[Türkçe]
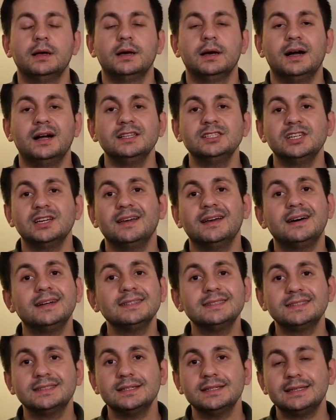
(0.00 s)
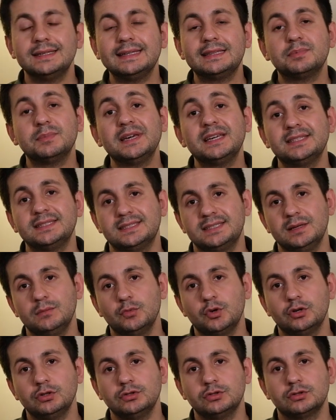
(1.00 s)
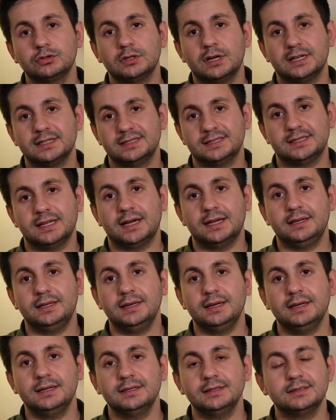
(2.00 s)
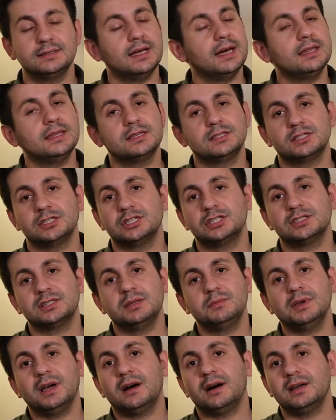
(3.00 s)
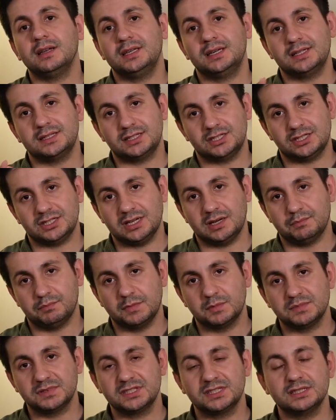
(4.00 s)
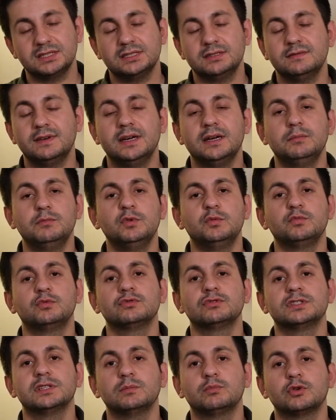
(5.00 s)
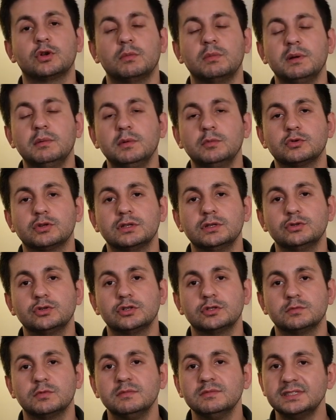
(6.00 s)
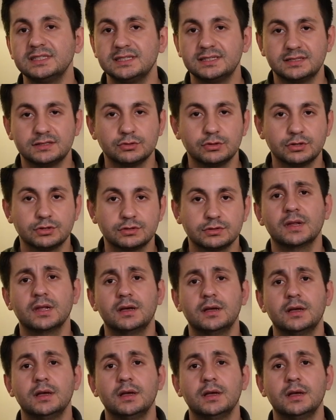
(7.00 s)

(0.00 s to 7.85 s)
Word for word: Ancak hasta gitmek istemiyor hastaneye. Sadece işte bir ağrı kesici yapmamızı ve mümkünse problemi burada çözmemizi istiyor.